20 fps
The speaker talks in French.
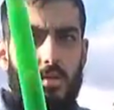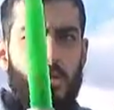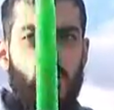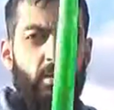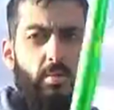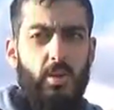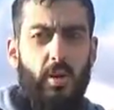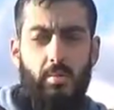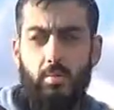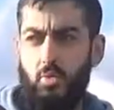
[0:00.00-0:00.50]
Ouais,
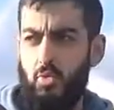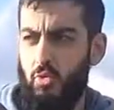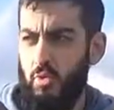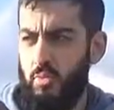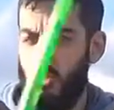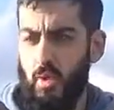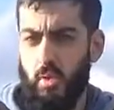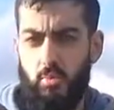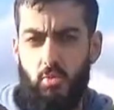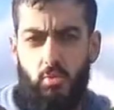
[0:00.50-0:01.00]
il m'a
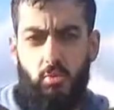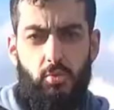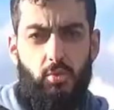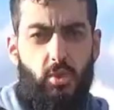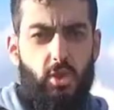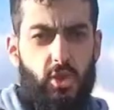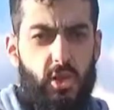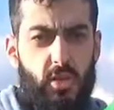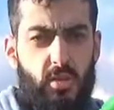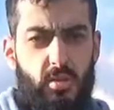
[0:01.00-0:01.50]
l'air beaucoup, plus
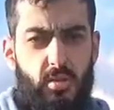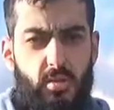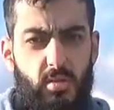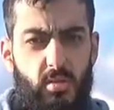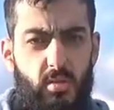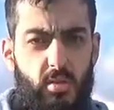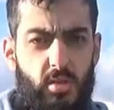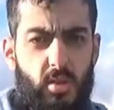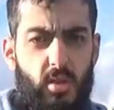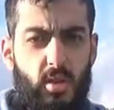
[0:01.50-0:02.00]
léger.
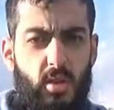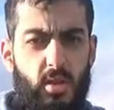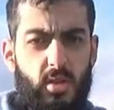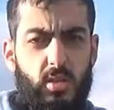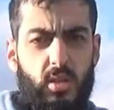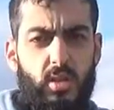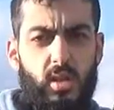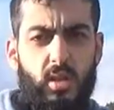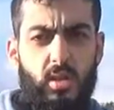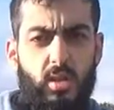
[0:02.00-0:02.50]

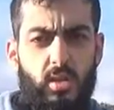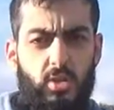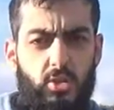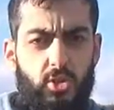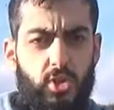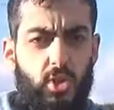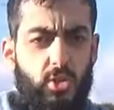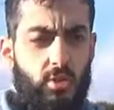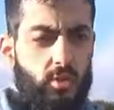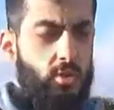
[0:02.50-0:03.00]
C'est qui est étrange
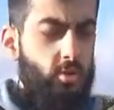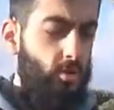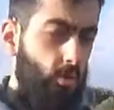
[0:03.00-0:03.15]
d'ailleurs.